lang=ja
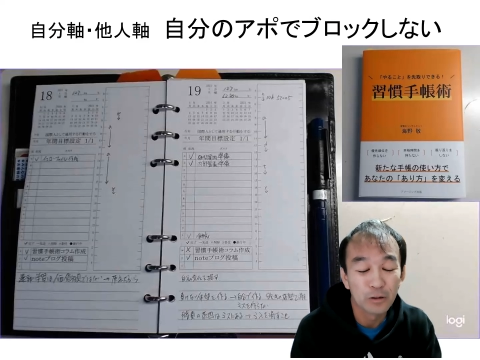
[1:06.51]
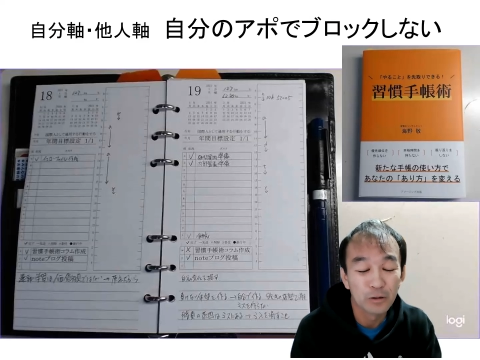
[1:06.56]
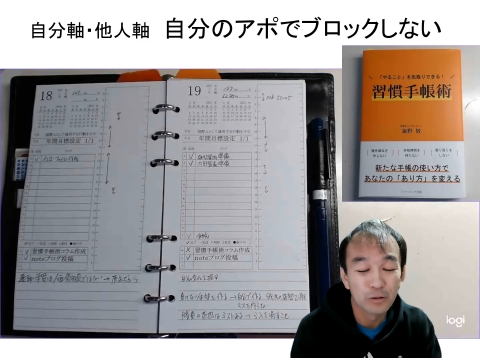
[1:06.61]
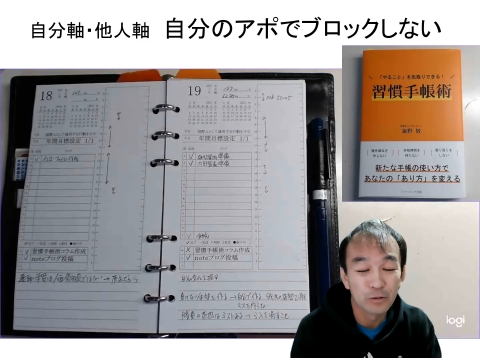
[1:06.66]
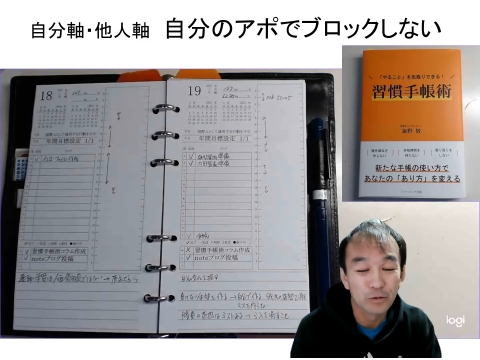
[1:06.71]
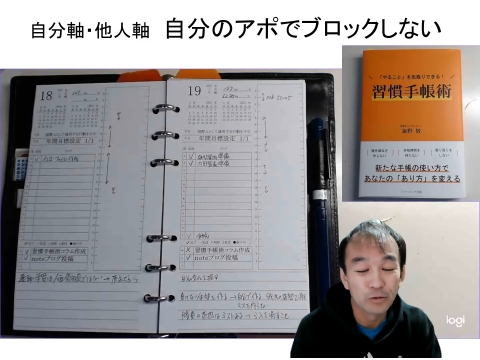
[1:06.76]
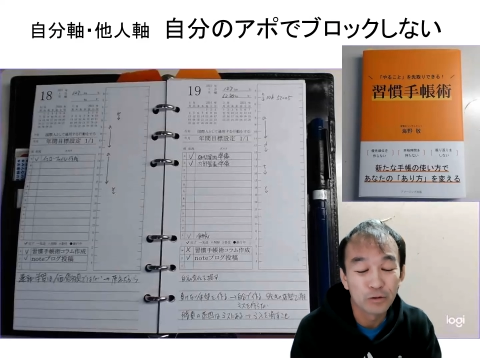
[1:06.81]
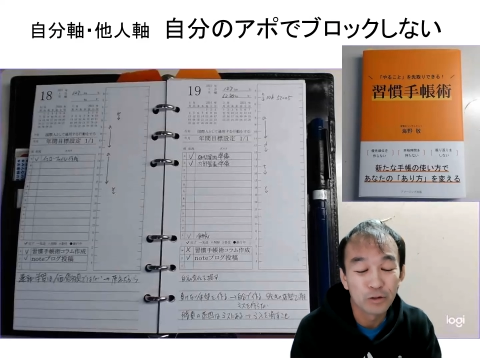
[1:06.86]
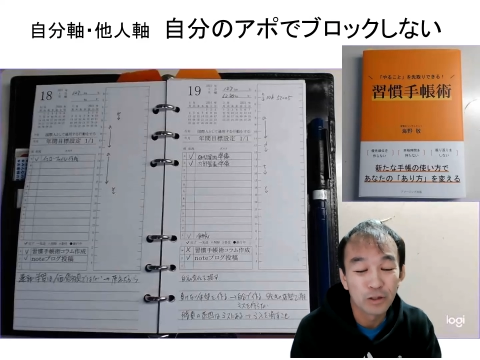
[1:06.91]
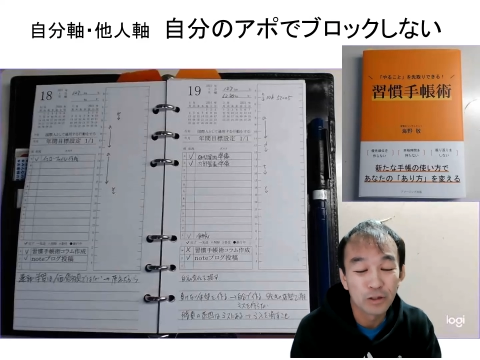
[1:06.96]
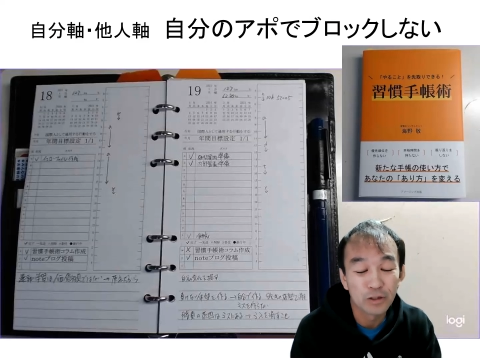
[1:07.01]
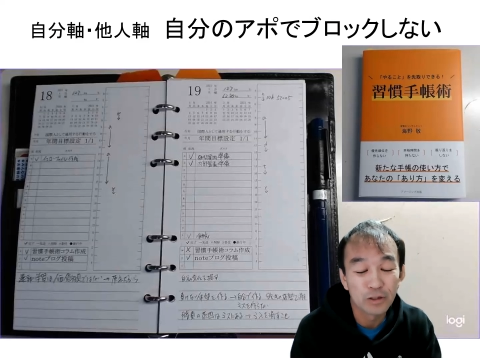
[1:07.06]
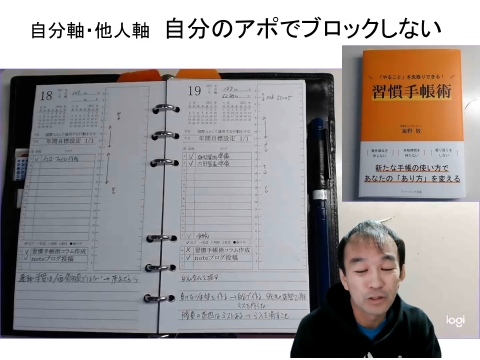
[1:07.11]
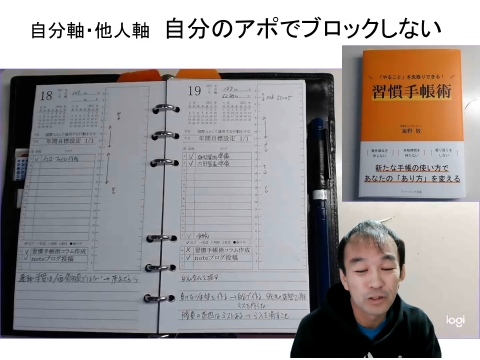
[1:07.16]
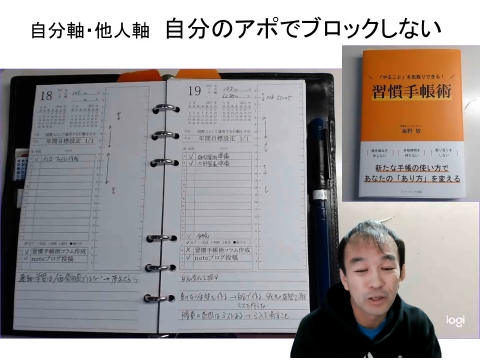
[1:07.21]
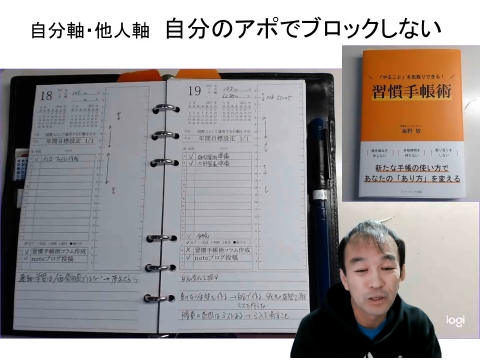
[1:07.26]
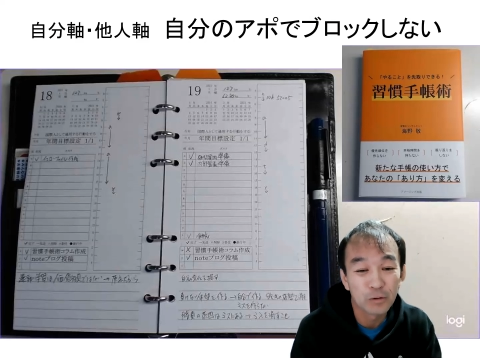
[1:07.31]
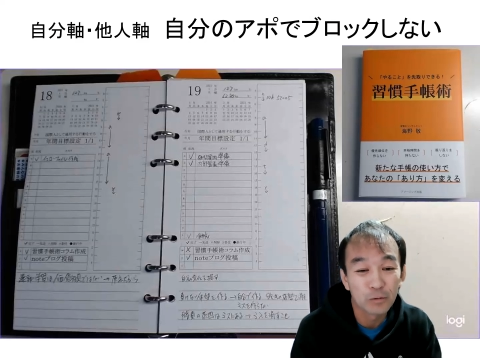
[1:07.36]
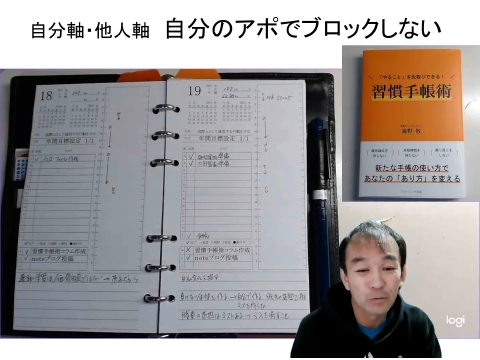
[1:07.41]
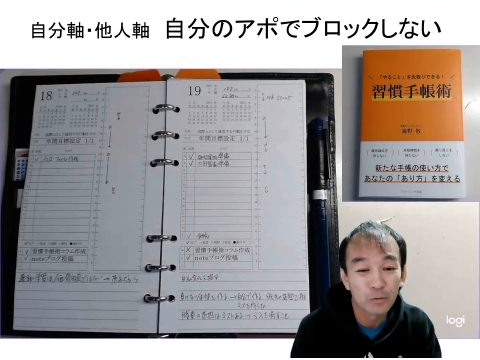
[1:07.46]
優先し
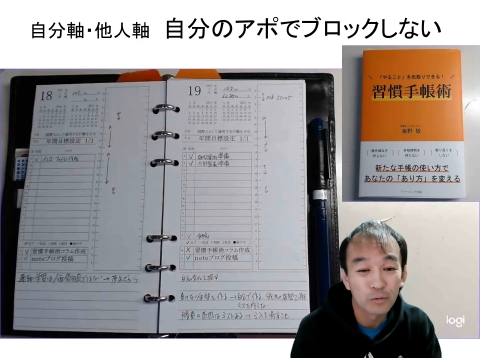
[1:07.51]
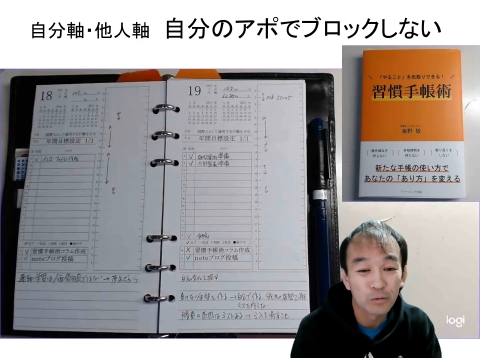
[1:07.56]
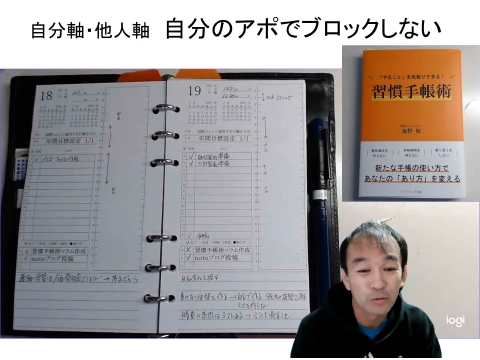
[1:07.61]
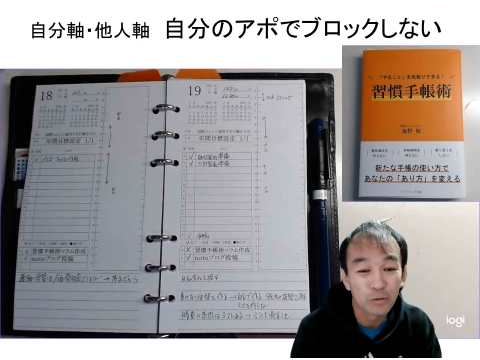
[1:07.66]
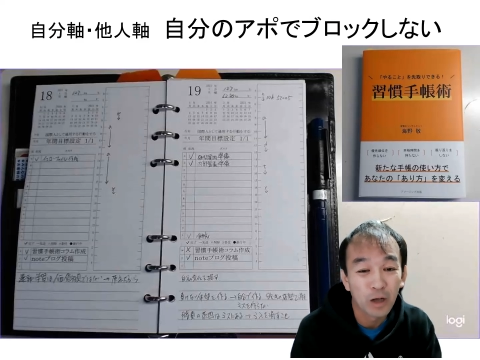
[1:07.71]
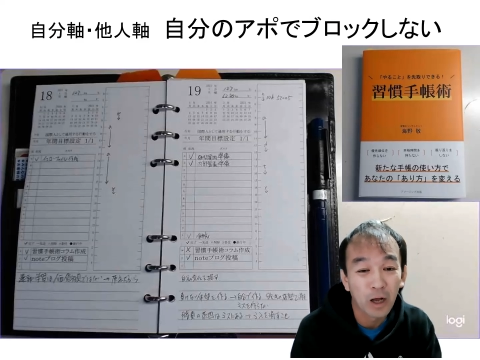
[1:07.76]
たいという